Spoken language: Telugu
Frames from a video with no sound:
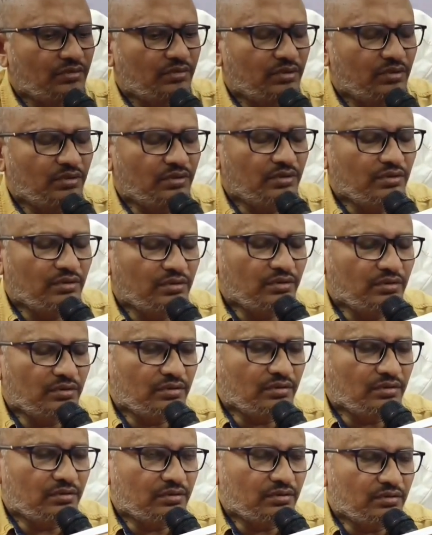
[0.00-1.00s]
ఇప్పుడు
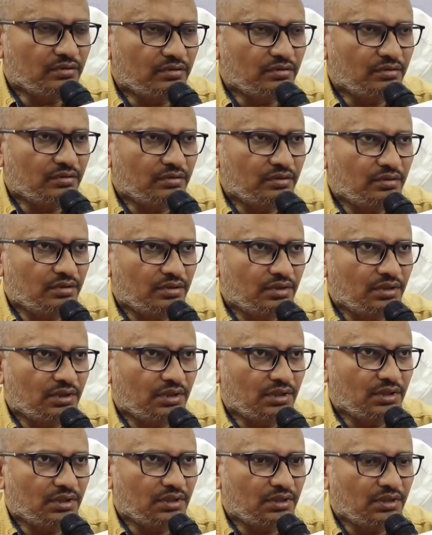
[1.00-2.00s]

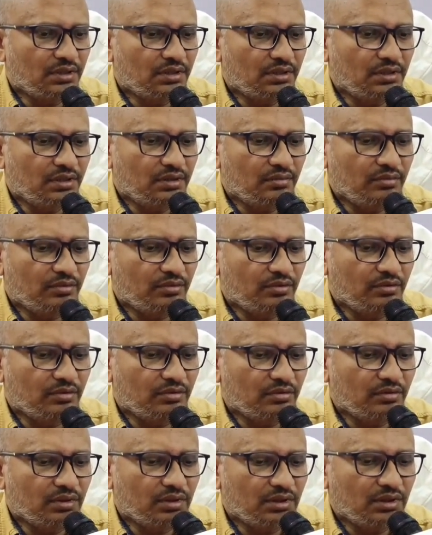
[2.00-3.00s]
అదే ఇప్పుడు
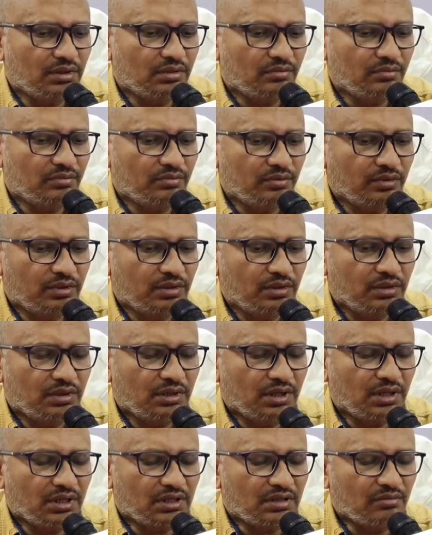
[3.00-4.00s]
అంటే
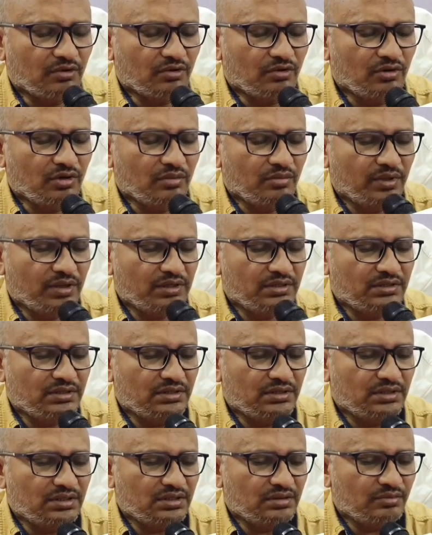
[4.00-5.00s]
గతంలో ఉన్న
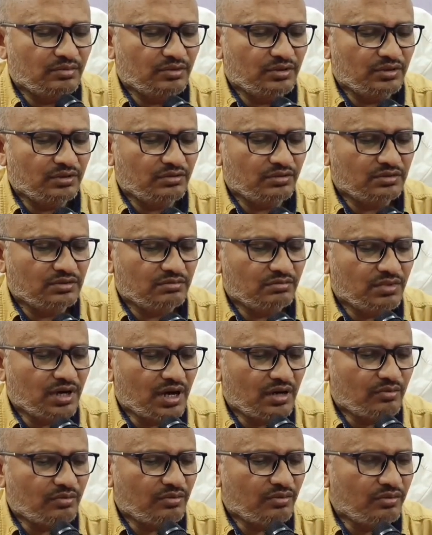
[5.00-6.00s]
పరిస్థితికి ఇప్పటికి కొంచెం
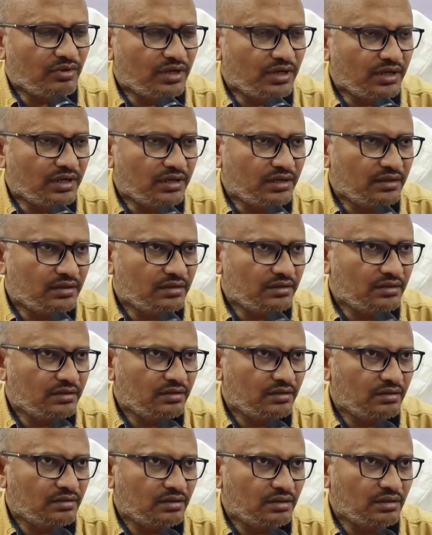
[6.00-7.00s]
మార్పులు ఉన్నాయి
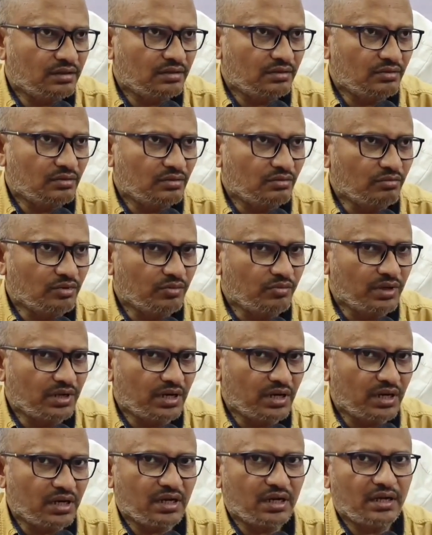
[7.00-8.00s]
అంటే కుటుంబ
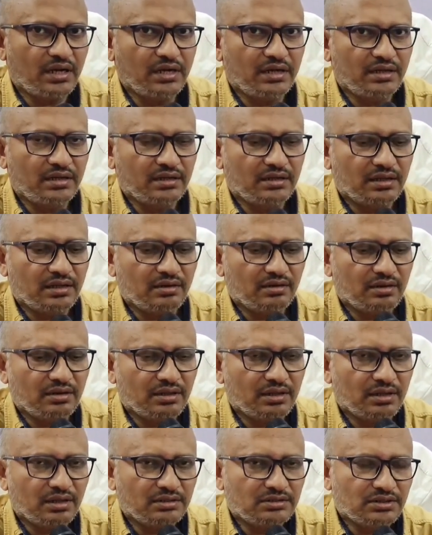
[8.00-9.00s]
పరంగా కానీ
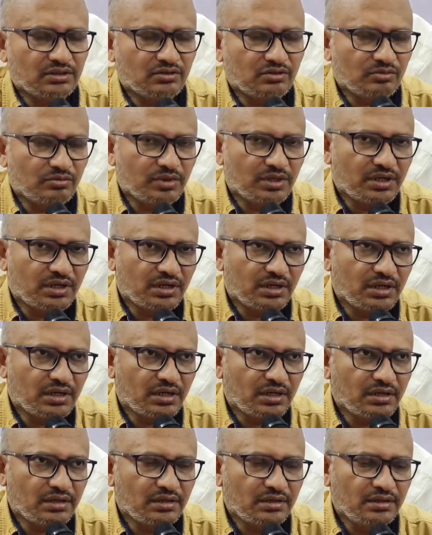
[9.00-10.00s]
తర్వాత చదువు పరంగా
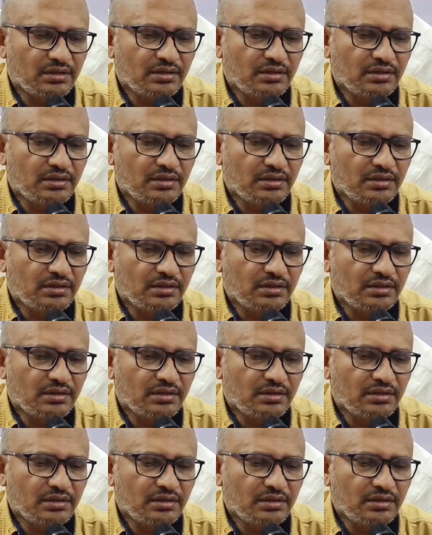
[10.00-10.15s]
కానీ